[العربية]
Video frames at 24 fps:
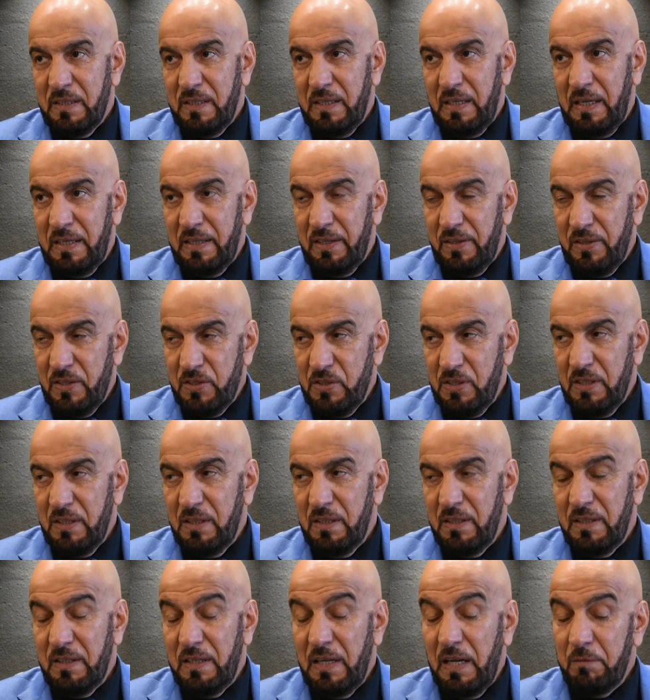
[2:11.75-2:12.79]
علي
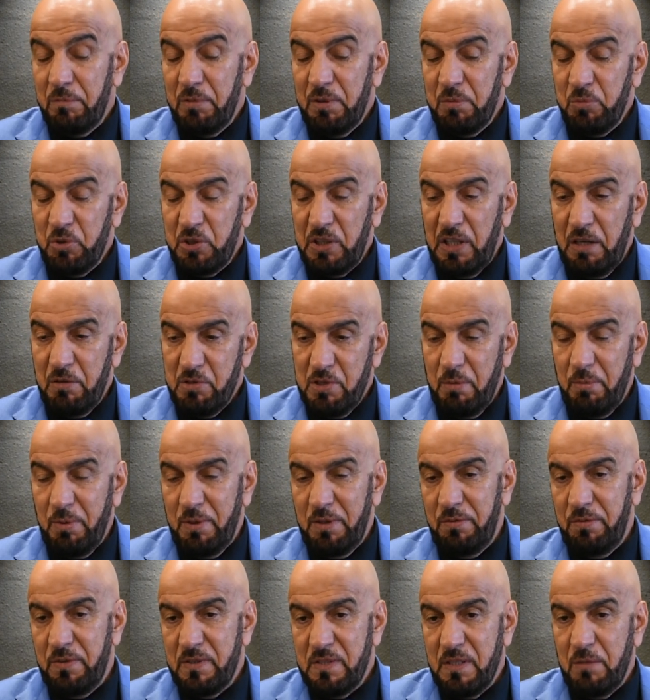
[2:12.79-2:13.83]
ثجيل اللاعبين منتخب شباب
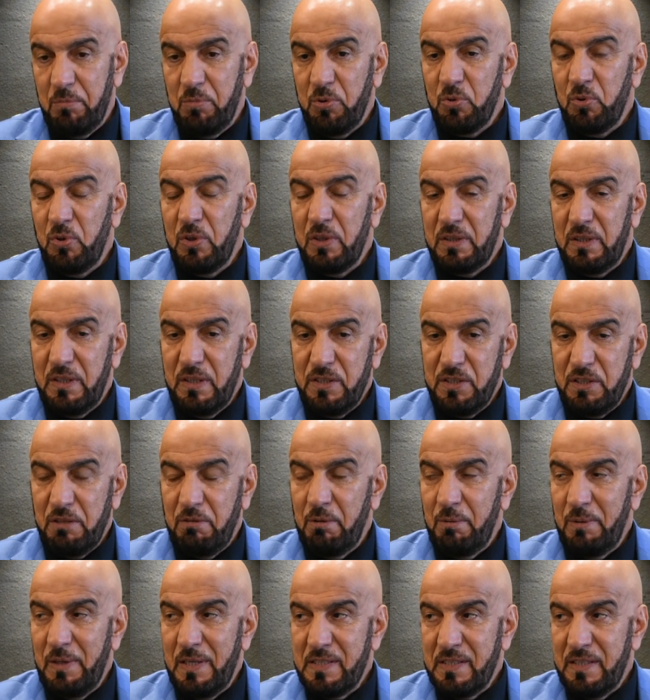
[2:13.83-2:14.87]
اللي فزنا بطولة
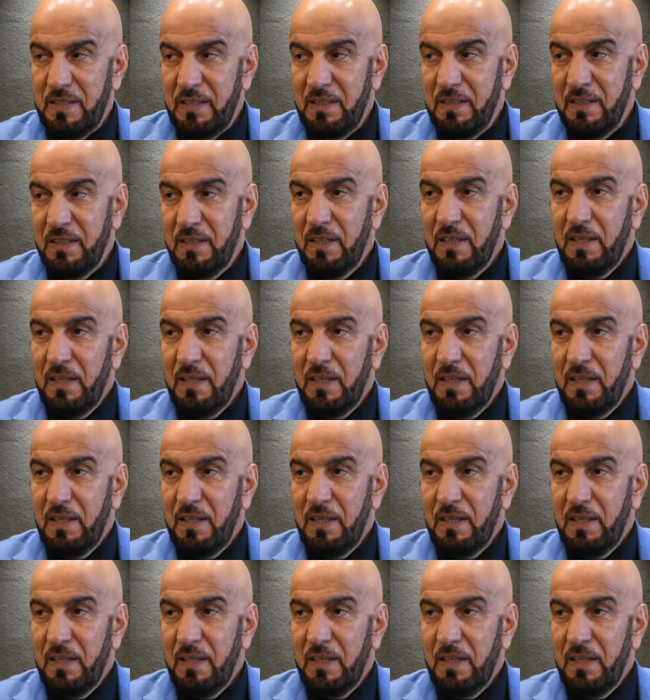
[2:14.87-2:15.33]
شباب آسيا